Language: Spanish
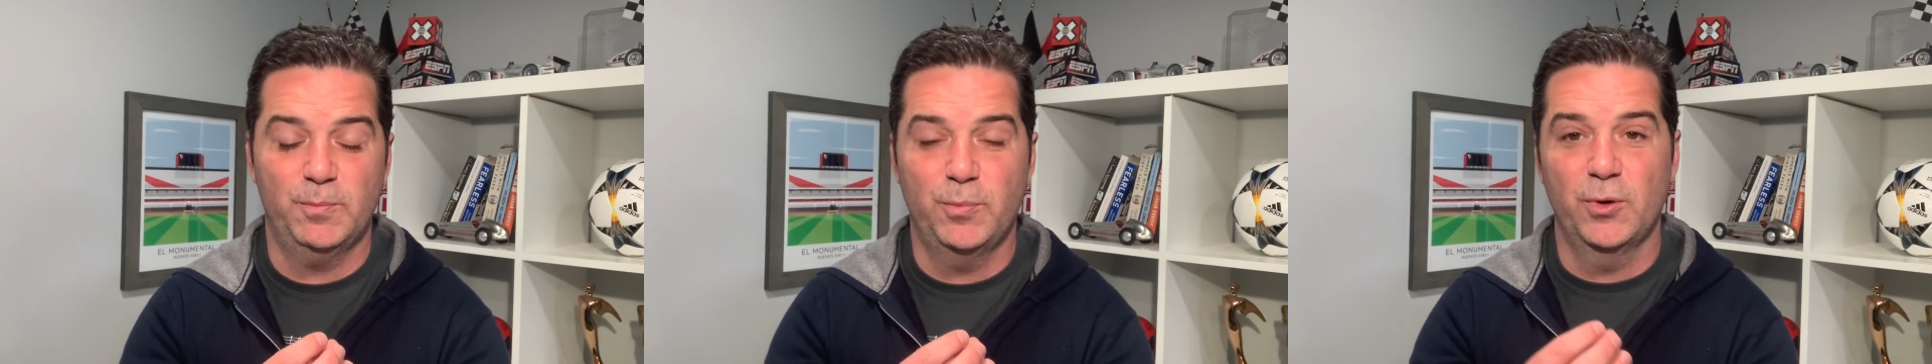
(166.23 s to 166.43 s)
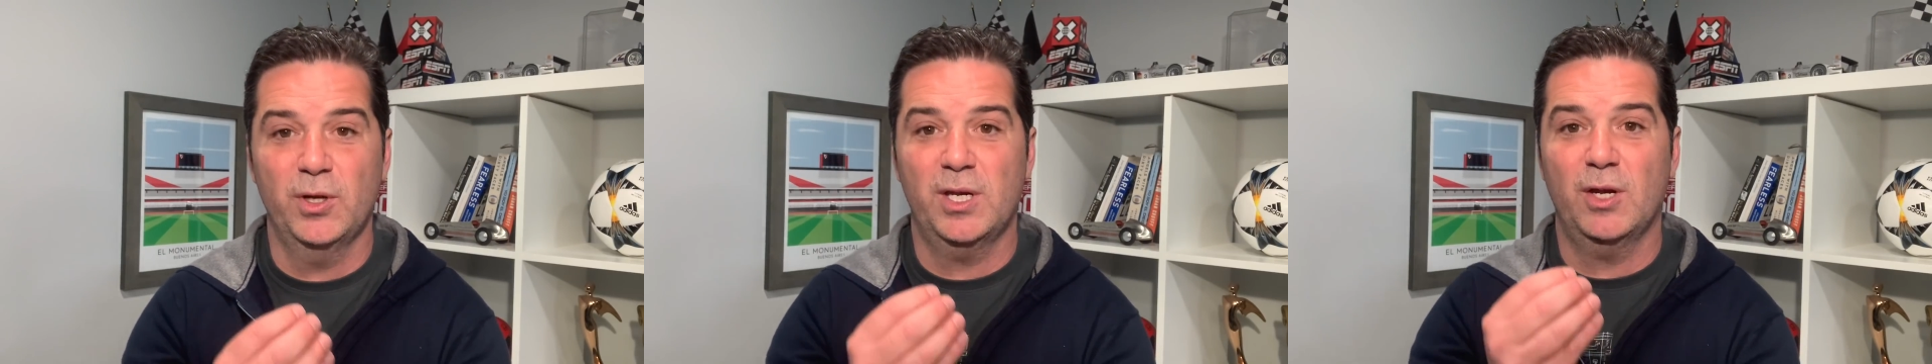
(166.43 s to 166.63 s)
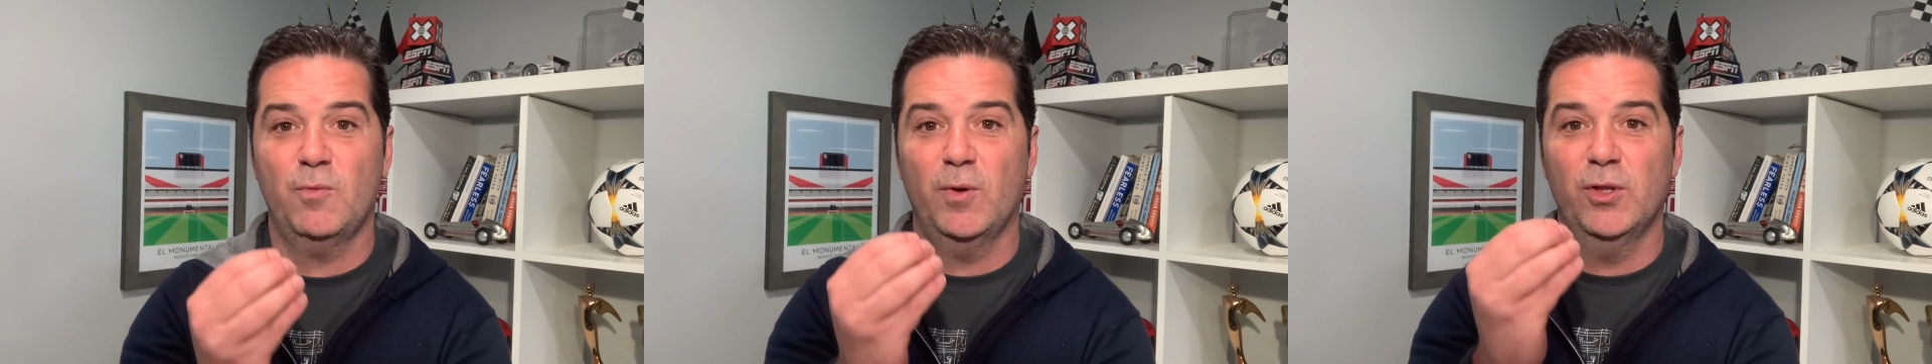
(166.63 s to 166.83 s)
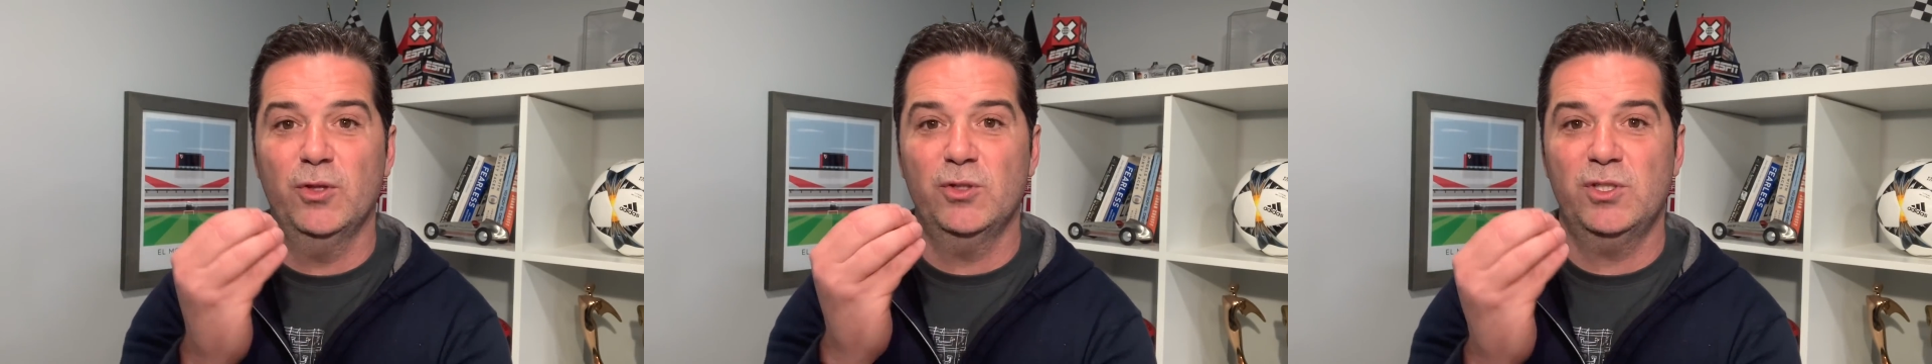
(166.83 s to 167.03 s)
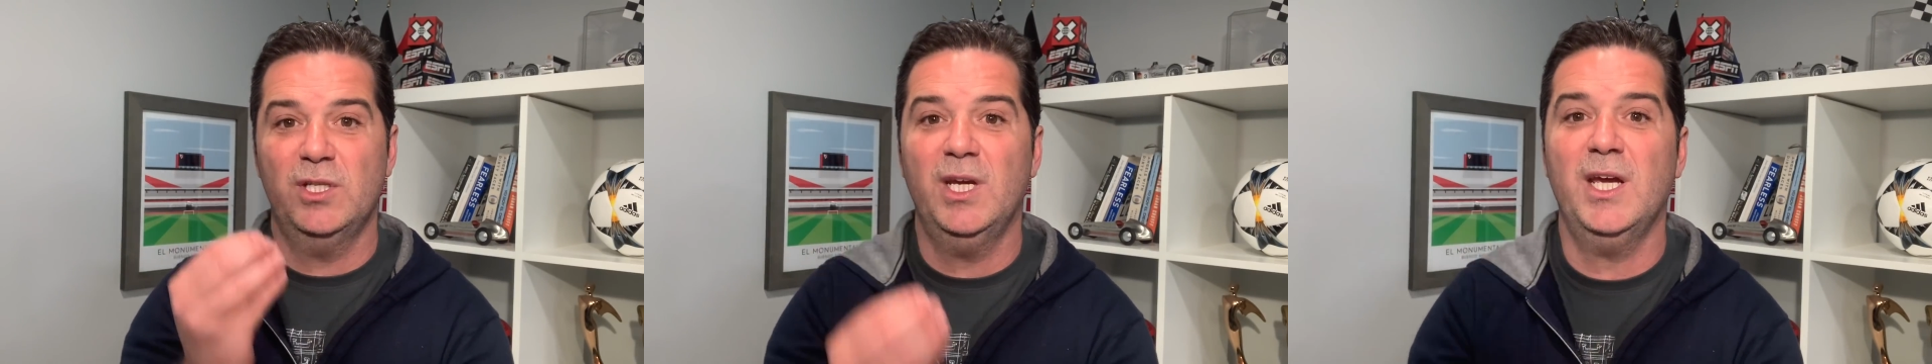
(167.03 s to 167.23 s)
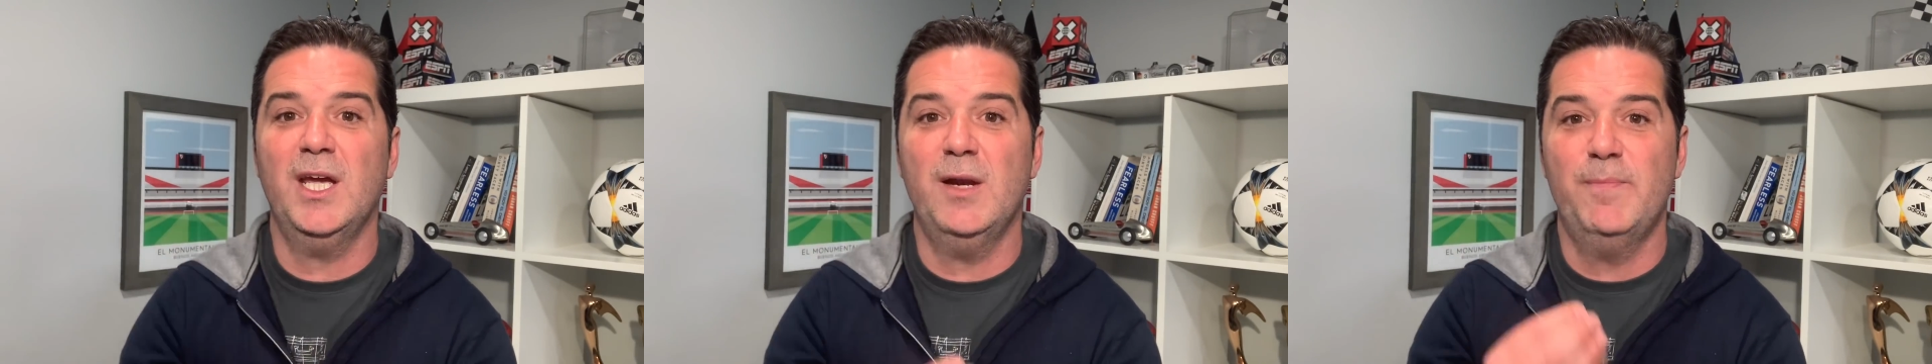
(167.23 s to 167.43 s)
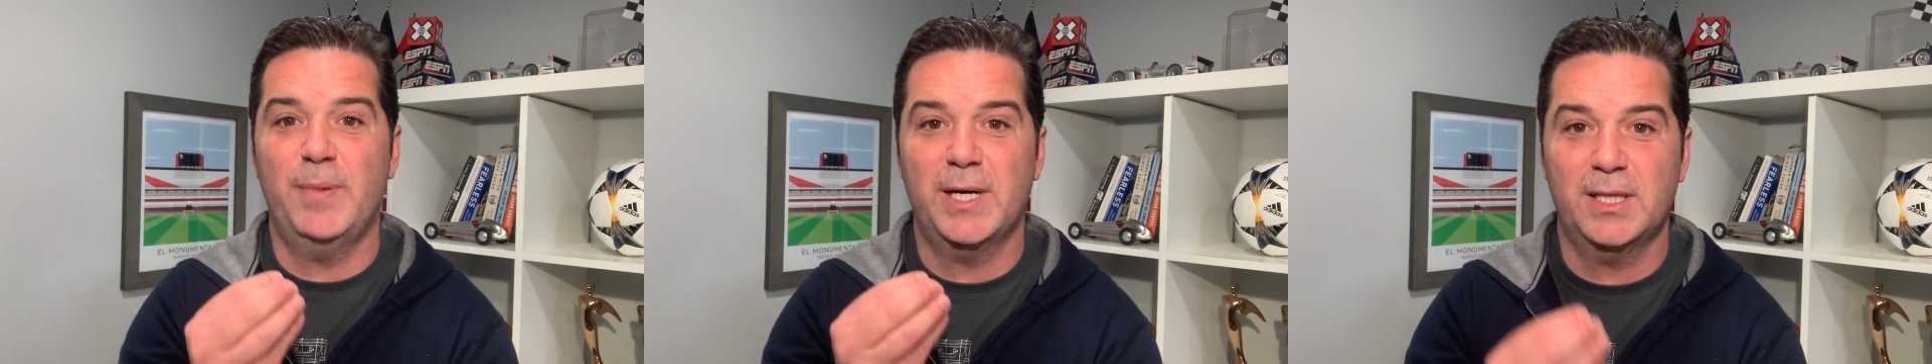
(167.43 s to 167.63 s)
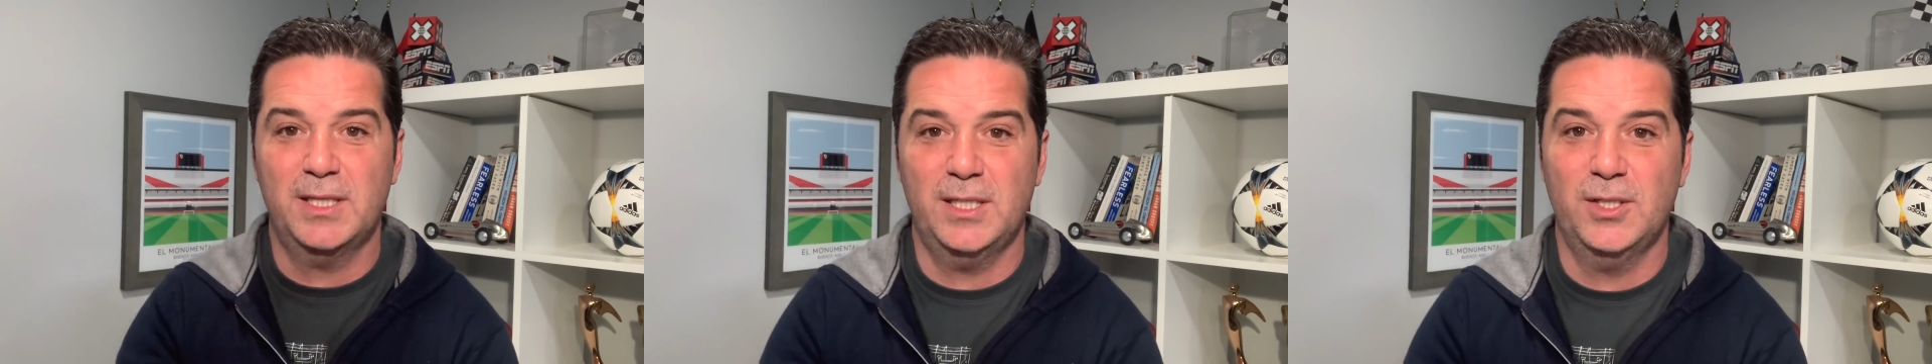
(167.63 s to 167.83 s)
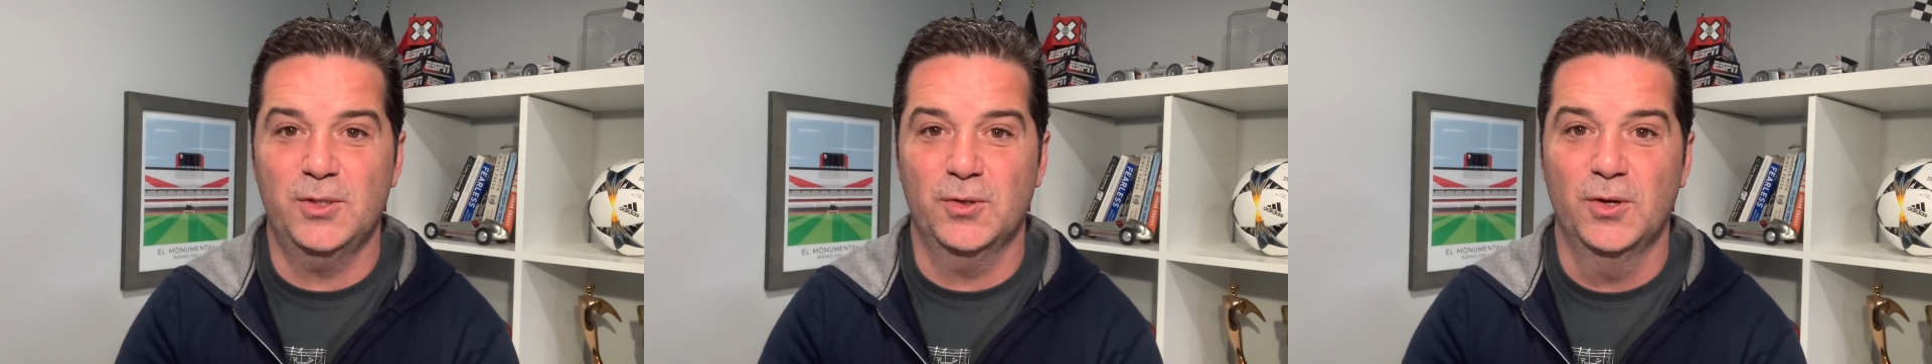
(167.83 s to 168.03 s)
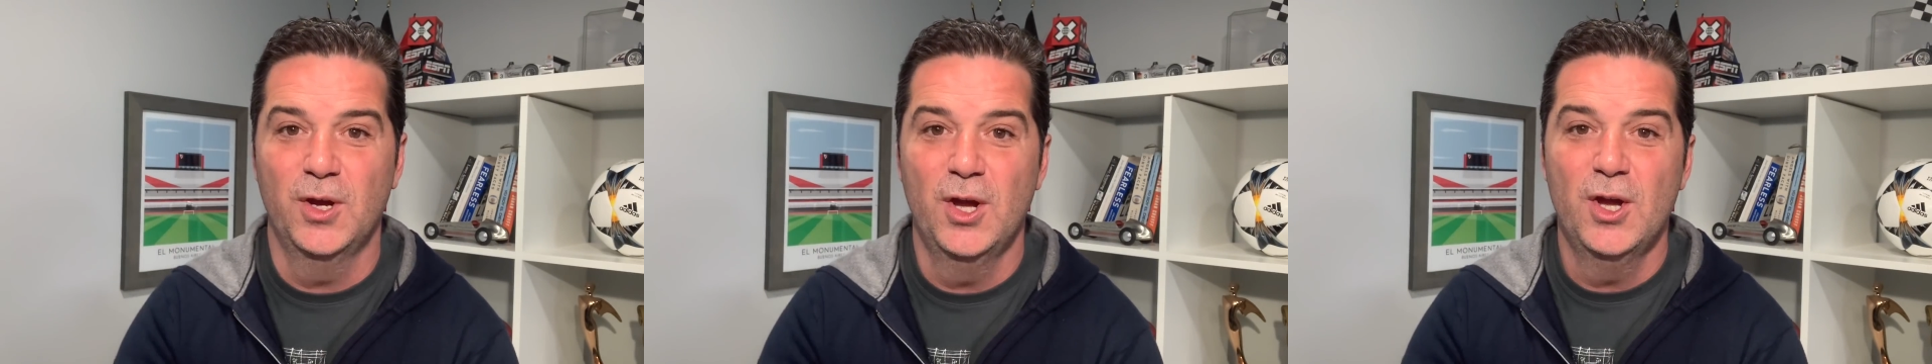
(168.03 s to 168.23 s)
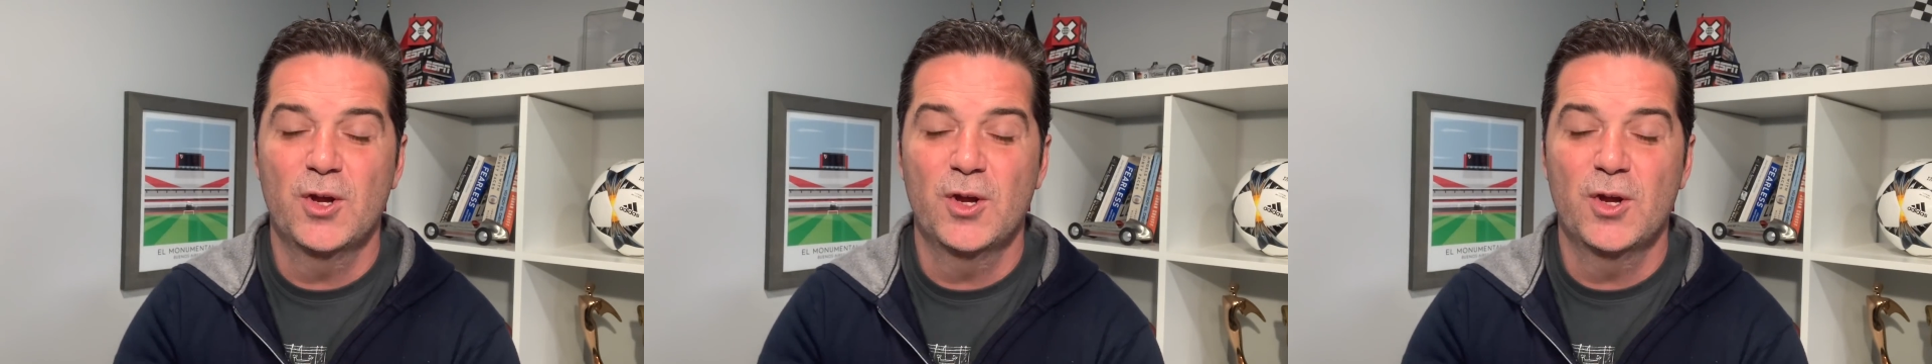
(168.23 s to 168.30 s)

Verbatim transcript: porque cuando llegue el partido